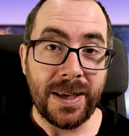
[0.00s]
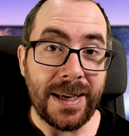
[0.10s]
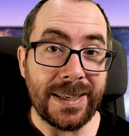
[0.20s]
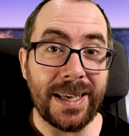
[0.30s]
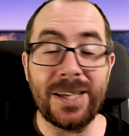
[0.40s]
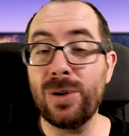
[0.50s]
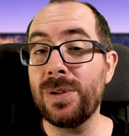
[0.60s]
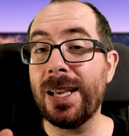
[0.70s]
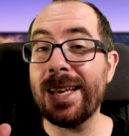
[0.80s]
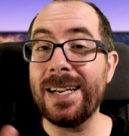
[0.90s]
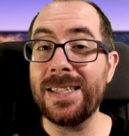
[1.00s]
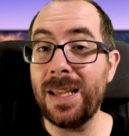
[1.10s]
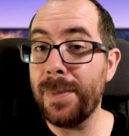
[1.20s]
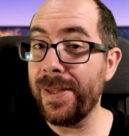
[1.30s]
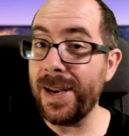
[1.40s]
es que resulta que el
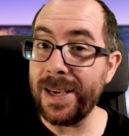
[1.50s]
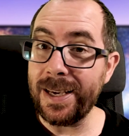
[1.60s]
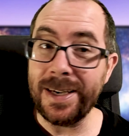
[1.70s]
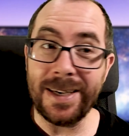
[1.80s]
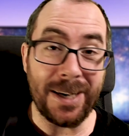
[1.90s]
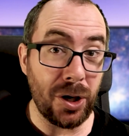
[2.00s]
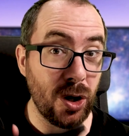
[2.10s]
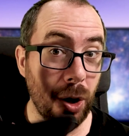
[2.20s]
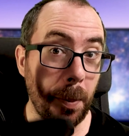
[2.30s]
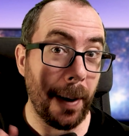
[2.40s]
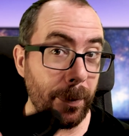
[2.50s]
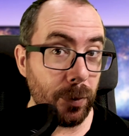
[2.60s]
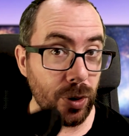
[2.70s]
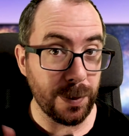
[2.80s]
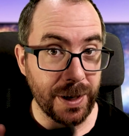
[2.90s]
tema de la higiene no va
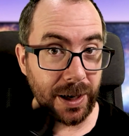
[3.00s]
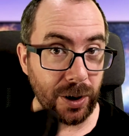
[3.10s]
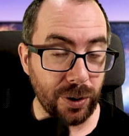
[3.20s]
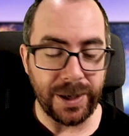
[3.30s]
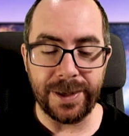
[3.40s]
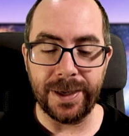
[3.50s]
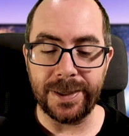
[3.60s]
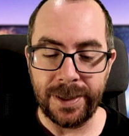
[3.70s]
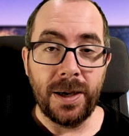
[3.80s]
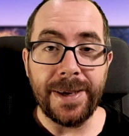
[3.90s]
muy bien con ellas.